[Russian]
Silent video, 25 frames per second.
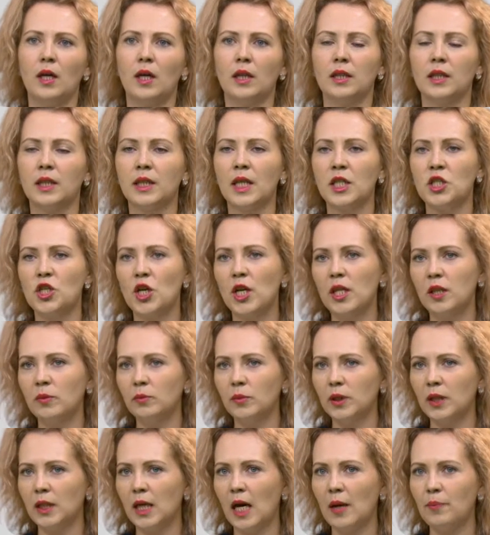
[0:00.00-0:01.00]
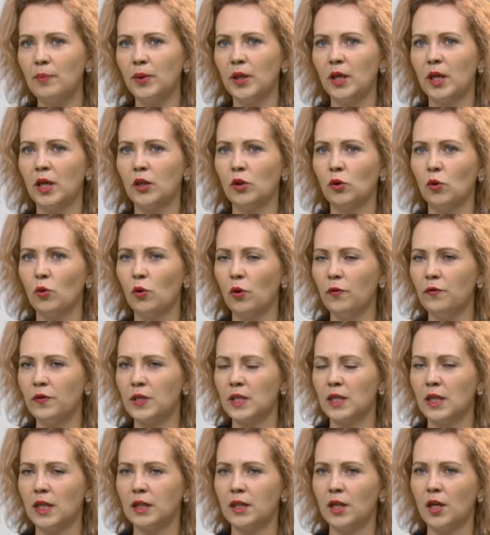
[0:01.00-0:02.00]
на начальном этапе это
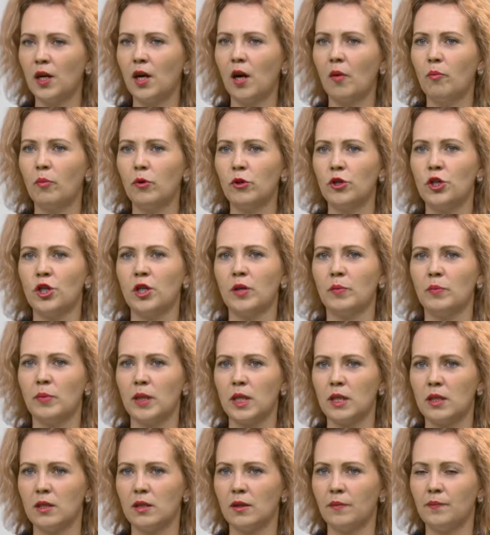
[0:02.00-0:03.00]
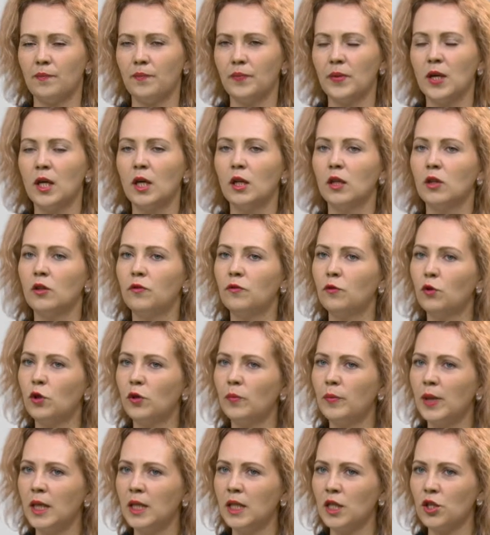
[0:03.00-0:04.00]
офис на три рабочих места, двух
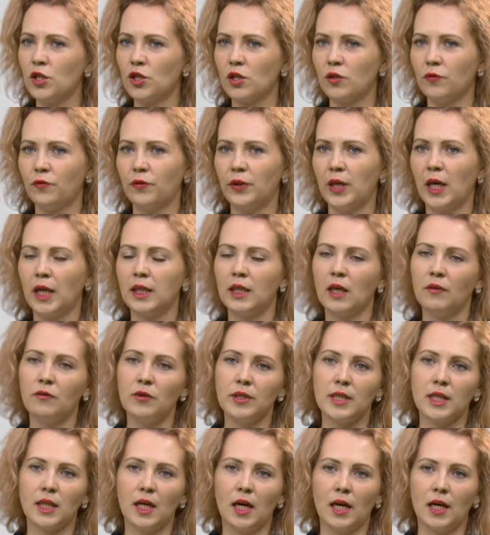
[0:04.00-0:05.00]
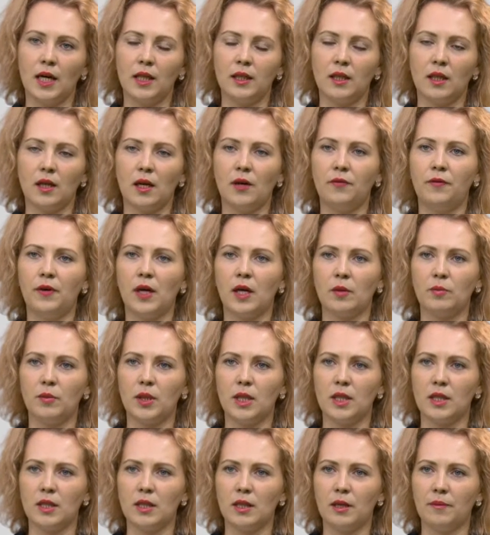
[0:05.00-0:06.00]
менеджеров и одного
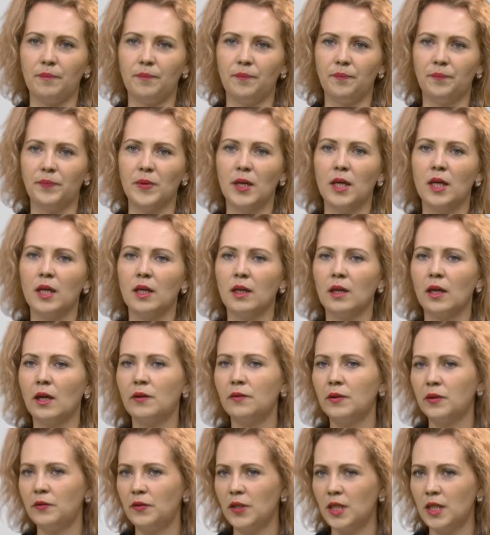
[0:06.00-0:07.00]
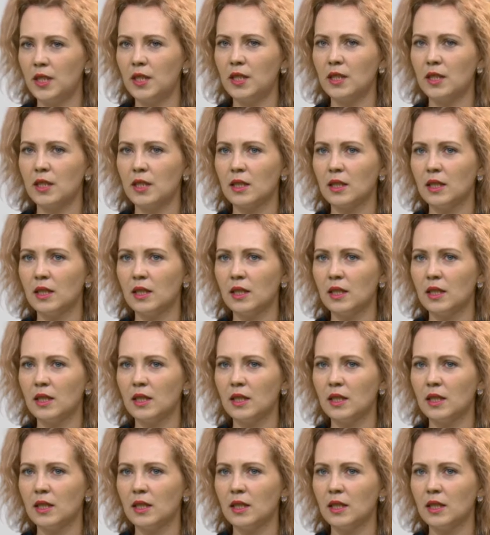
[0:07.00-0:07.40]
декоратора-оформителя. Как вы видите из